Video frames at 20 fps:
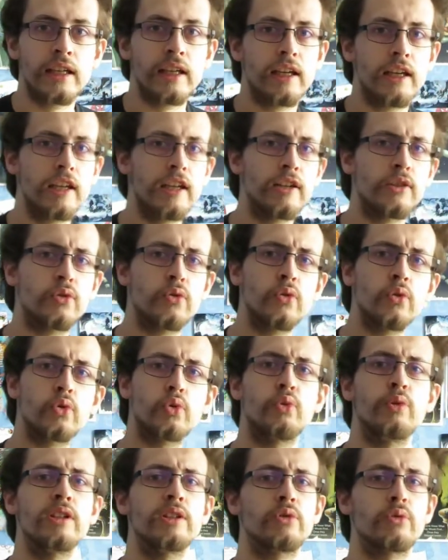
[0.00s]
et
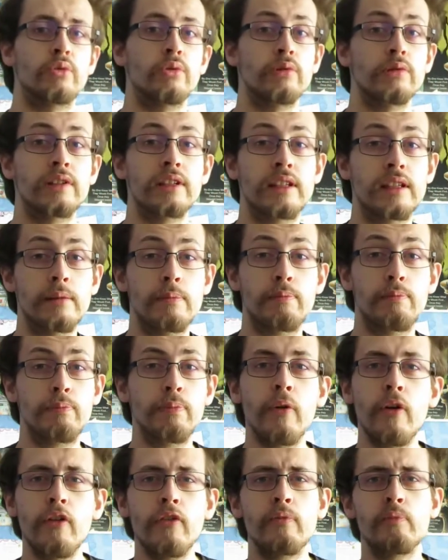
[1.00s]
2-3 trucs qui
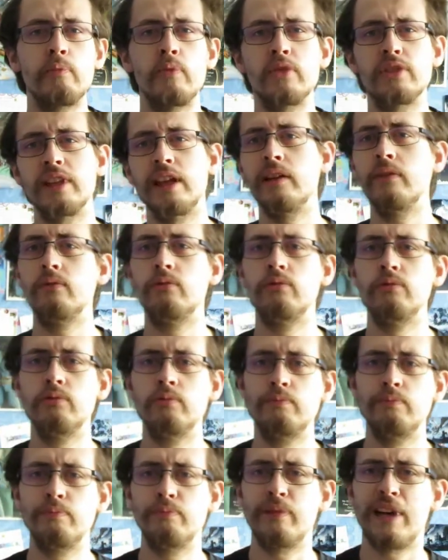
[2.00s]
peuvent peut-être
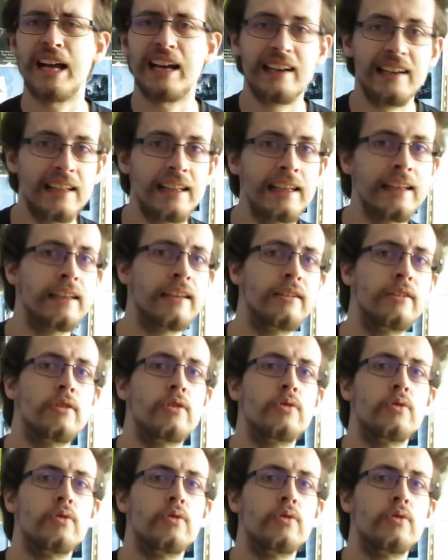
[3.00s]
vous parler